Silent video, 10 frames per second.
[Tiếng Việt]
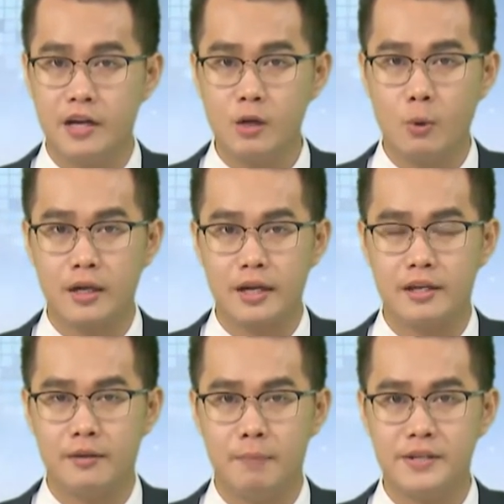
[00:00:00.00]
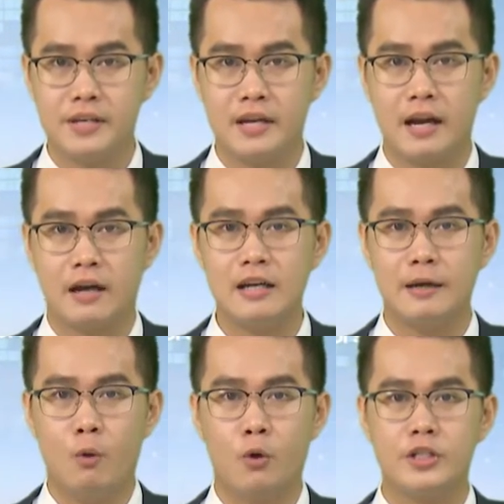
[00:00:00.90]
Với kết quả này, PC Đà Nẵng
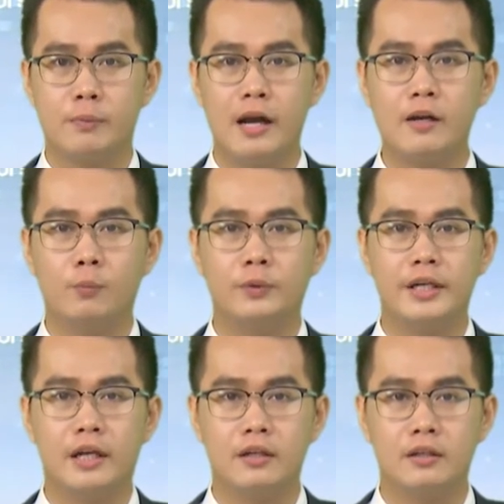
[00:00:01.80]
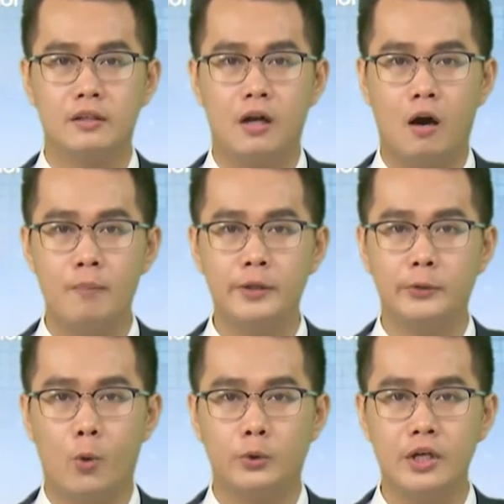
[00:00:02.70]
là một trong các công ty điện lực có
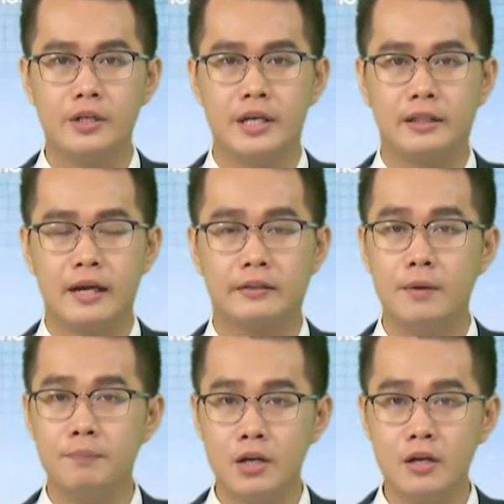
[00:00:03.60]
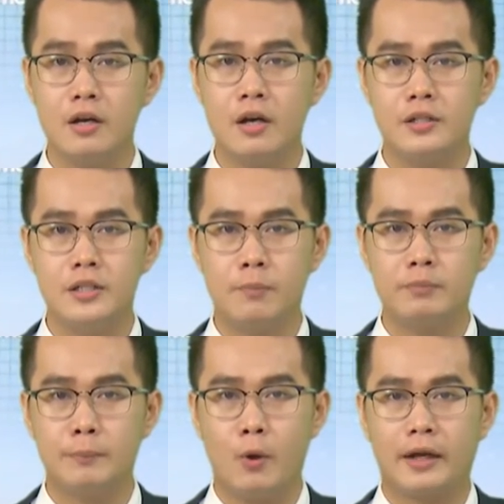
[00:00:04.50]
mức tổn thất điện năng thấp nhất
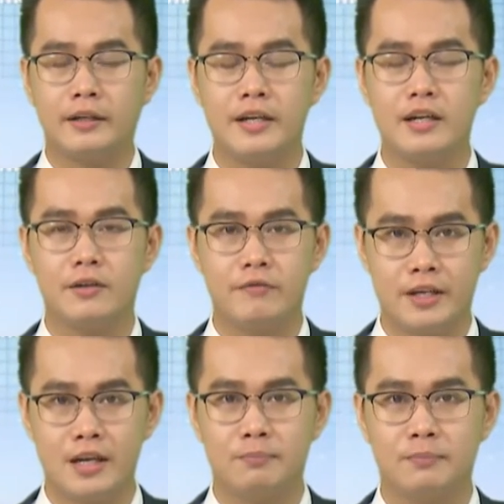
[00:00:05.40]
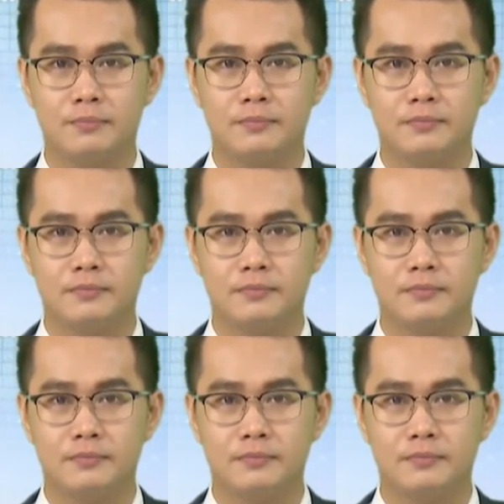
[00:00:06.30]
trong Tập đoàn Điện lực Việt Nam.